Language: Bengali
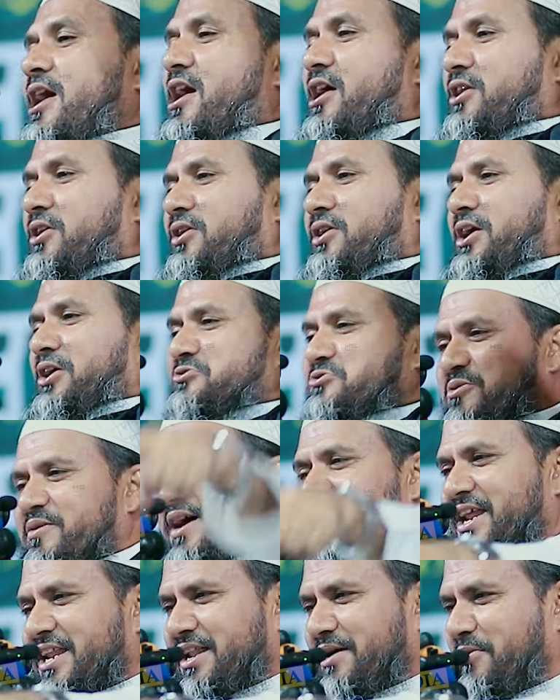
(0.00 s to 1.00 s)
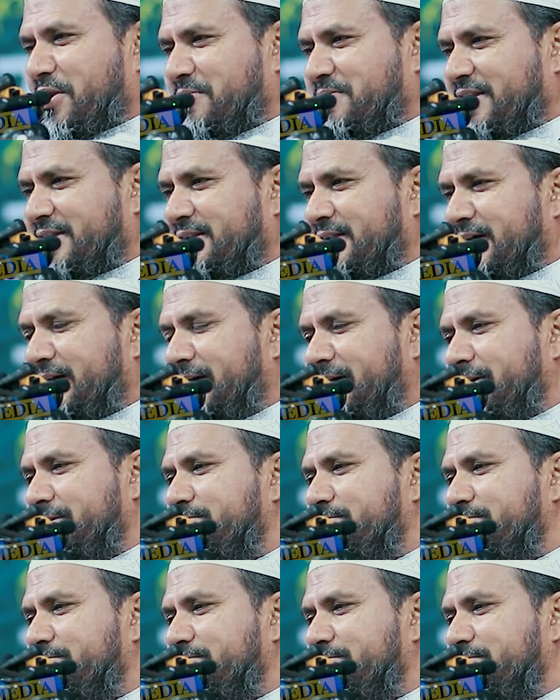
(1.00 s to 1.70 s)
আল্লাহ সোহান আল্লাহ বলবেন না